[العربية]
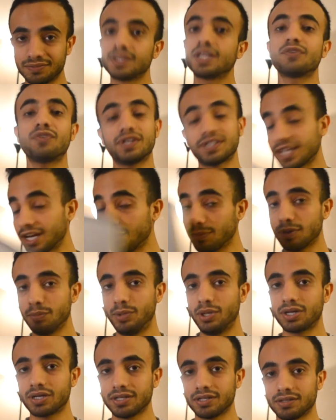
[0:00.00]
ترفع طلب
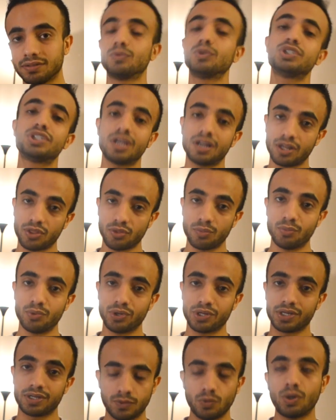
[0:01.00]
للملحقيه وان شاء الله
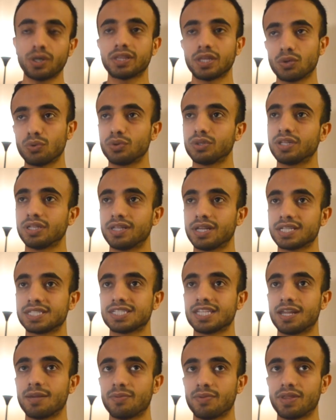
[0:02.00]
يضمونك وقتها يكون انت درست
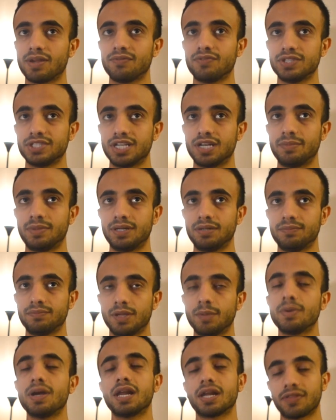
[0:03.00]
سنه مثلا في الجامعه
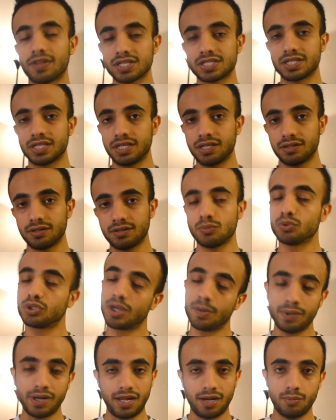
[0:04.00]
يبقى لك ثلاث سنين
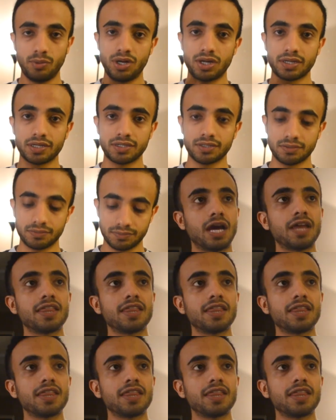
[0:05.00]
وتكملها الملحقيه